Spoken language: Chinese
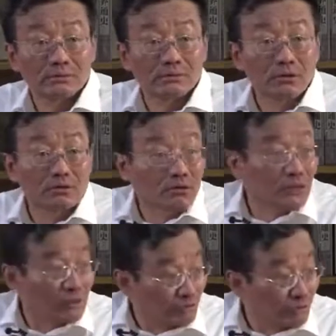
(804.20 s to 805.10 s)
所以中
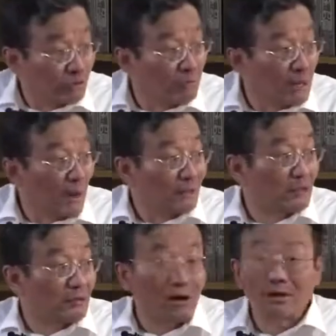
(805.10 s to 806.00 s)
央政府是明白这
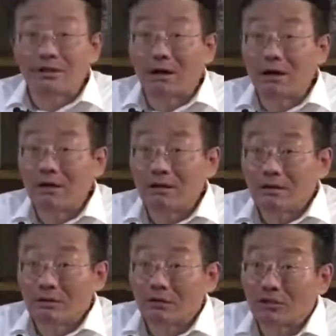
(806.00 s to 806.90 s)
个道理的，
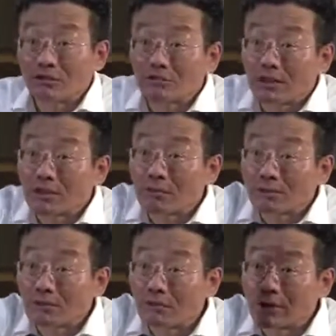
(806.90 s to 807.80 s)
所以司法权不
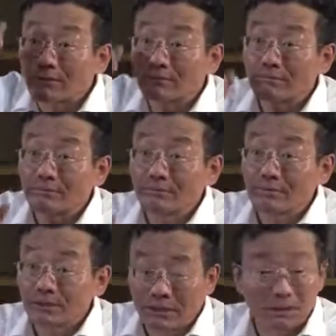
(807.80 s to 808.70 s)
收回，
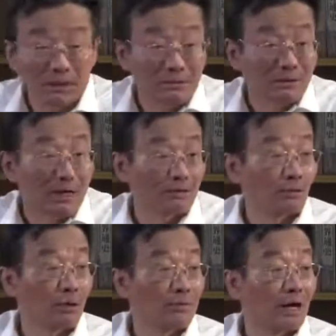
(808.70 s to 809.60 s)
行政嘛当然是
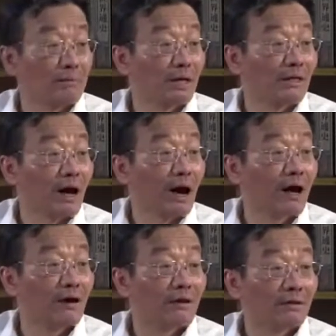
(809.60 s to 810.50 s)
我们任命的
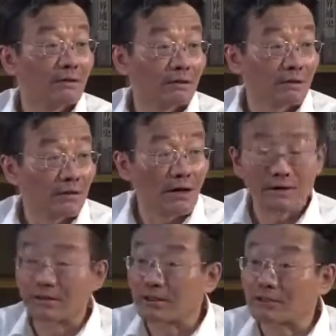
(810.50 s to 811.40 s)
啊，还
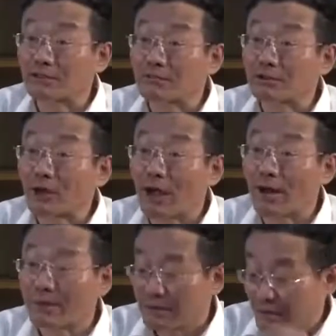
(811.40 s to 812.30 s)
有那个叫什么权，
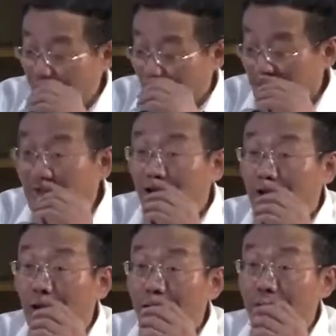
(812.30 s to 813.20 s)
立法
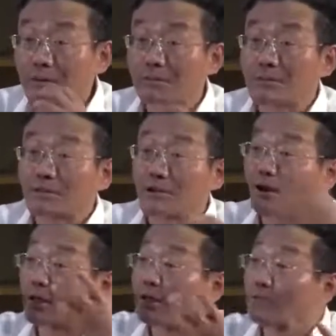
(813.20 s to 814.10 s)
权，那么就
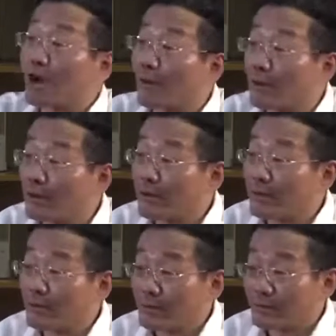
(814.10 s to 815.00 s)
搞一个立法会，
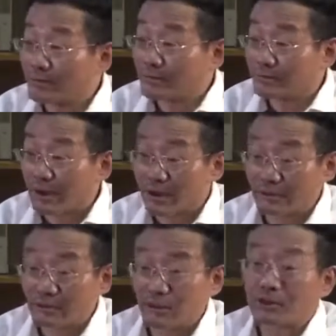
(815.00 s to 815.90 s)
哎，
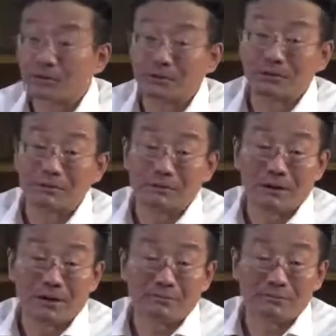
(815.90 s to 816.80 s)
选举，对
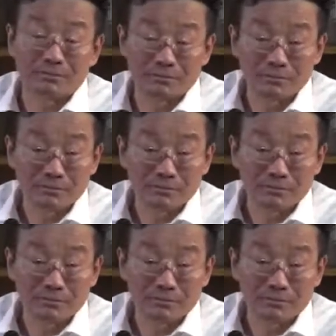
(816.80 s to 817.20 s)
吧？嗯，